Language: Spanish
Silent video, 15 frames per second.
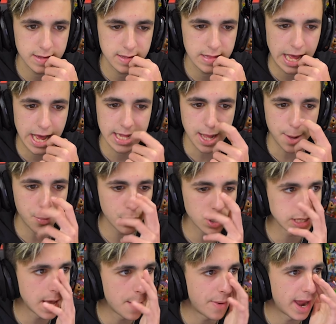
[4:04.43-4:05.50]
Nada,
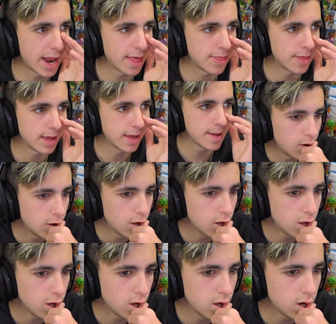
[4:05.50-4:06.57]
tampoco se parece, ¿eh? A
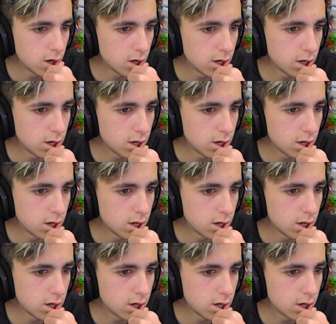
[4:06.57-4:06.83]
ver...